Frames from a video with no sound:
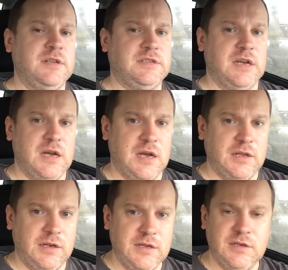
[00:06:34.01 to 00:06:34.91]

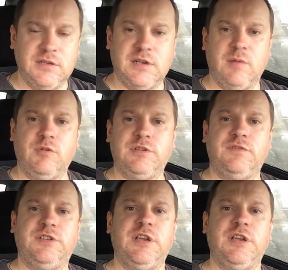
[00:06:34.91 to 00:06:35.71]
за длительность работы в